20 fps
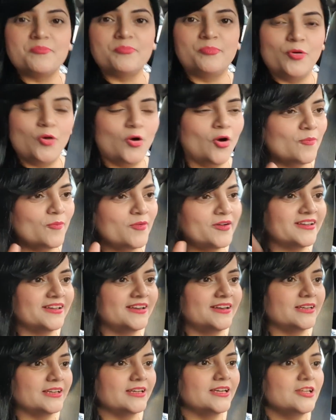बहुत बढ़िया
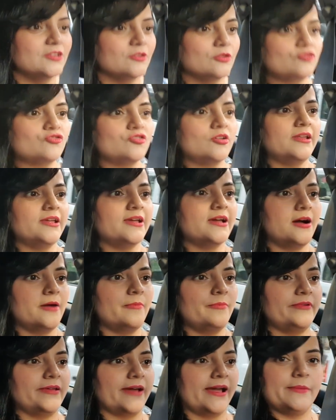लगी तो चलिए
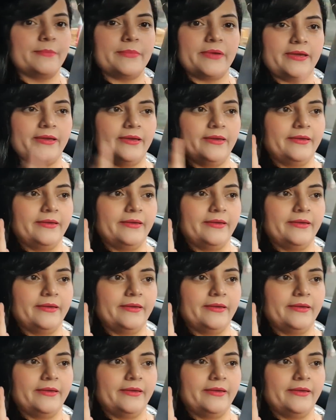अब टाइम है